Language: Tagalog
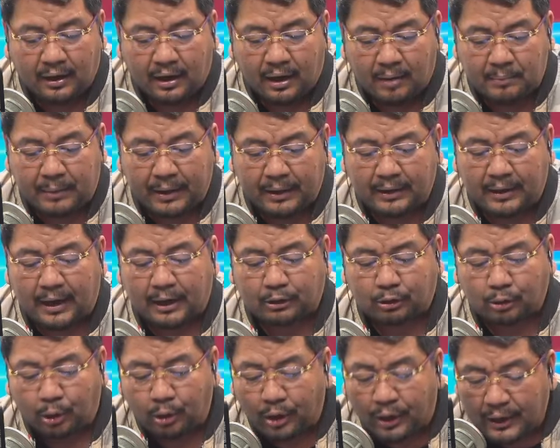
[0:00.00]
Abay, uh,
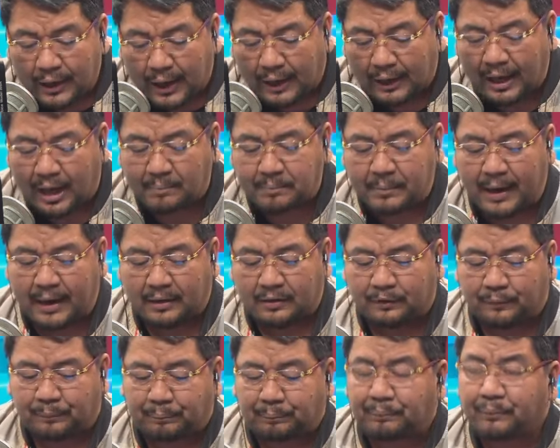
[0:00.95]
tuloy ang laban
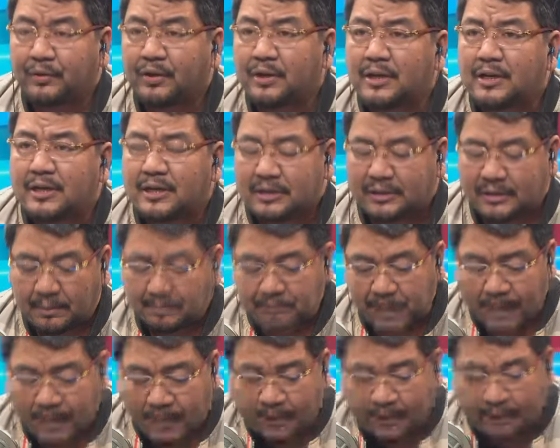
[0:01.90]

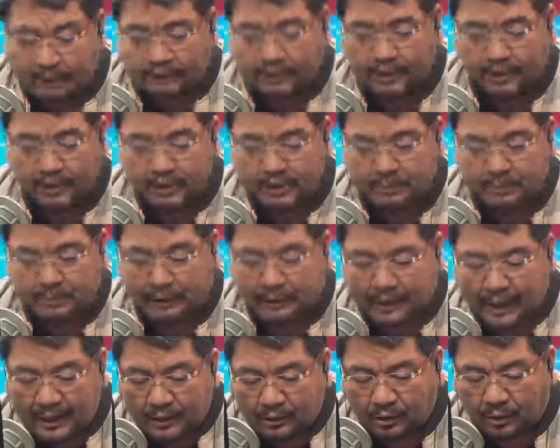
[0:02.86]
sapagkat
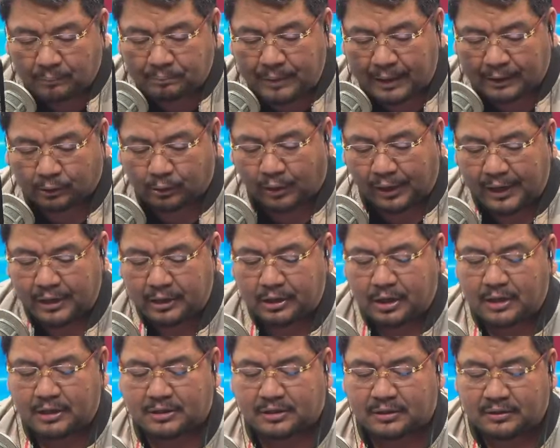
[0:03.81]
respetadong
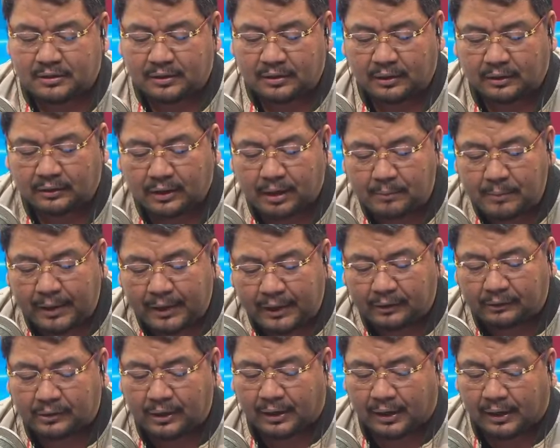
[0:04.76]
Victoreños na may
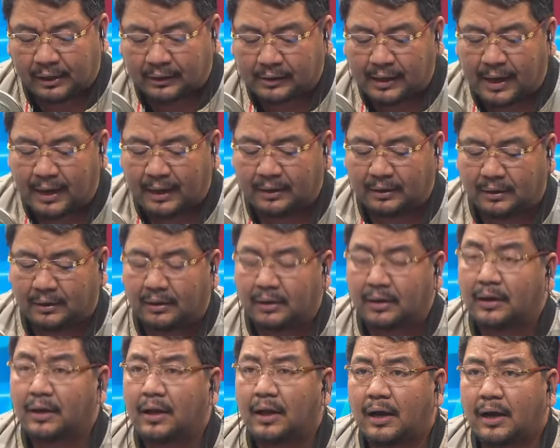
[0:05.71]
integridad,
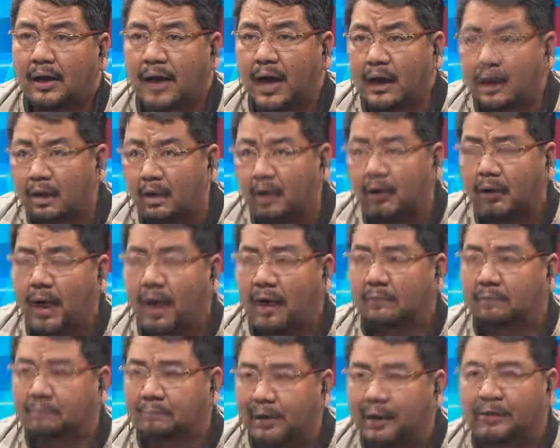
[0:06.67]
kayo
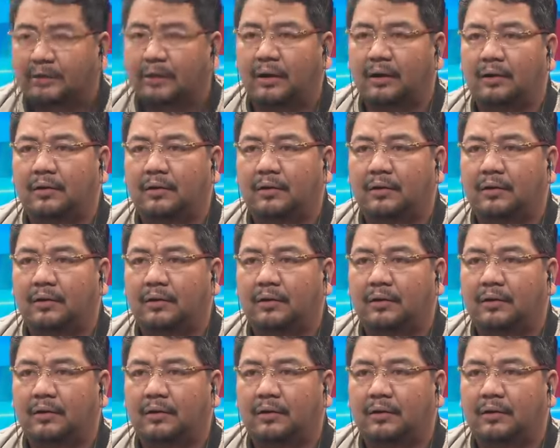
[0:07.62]
ang bida.